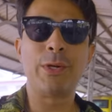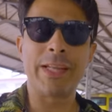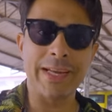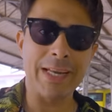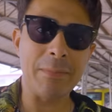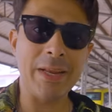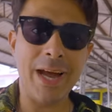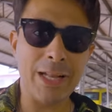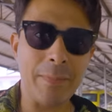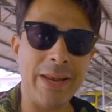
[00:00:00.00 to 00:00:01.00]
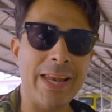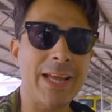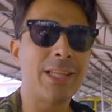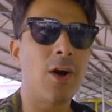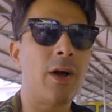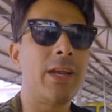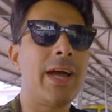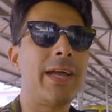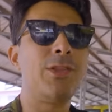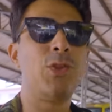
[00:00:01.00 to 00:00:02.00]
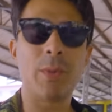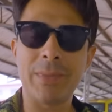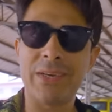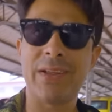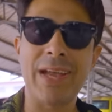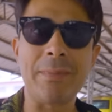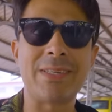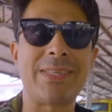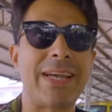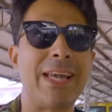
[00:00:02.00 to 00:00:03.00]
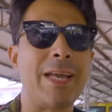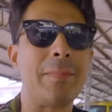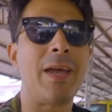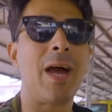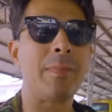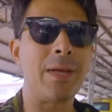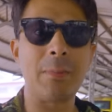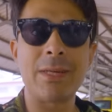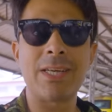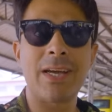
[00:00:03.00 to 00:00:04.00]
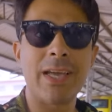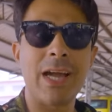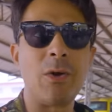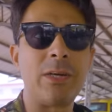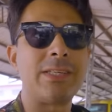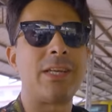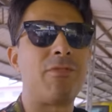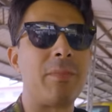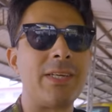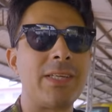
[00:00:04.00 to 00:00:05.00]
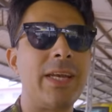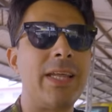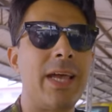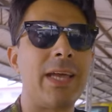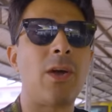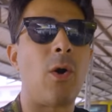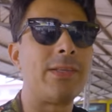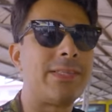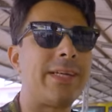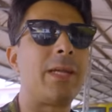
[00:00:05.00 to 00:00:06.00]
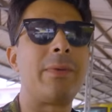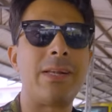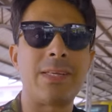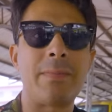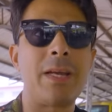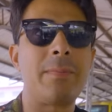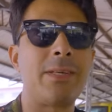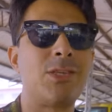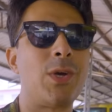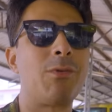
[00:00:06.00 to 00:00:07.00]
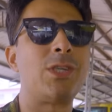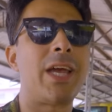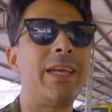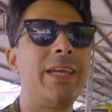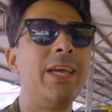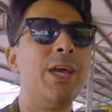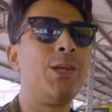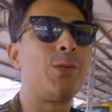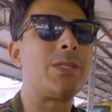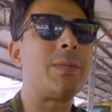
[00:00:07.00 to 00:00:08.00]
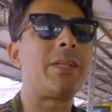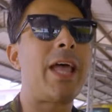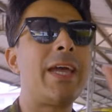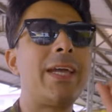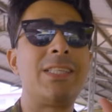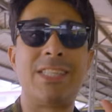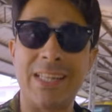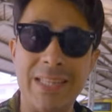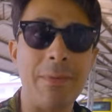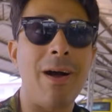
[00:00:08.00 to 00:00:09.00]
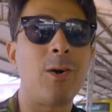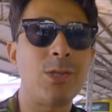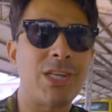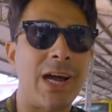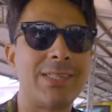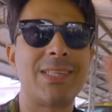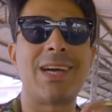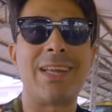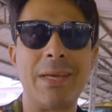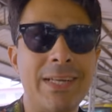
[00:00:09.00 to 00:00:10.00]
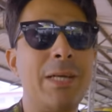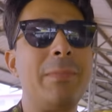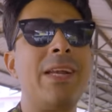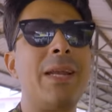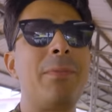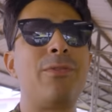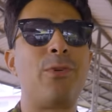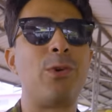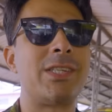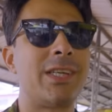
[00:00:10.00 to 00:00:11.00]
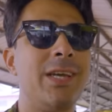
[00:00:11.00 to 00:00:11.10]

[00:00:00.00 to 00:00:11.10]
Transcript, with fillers: टिकट हमने रात में ले लिया था ऑनलाइन दो मिनट रह गए बस निकलने में अभी हमने जाके काउंटर से इन्फॉर्मेशन ली है कि कौन से टर्मिनल से हमारी बस जो है वो जाएगी तो उसने बताया कि जल्दी भागो चार से जा रही है टर्मिनल नंबर फोर से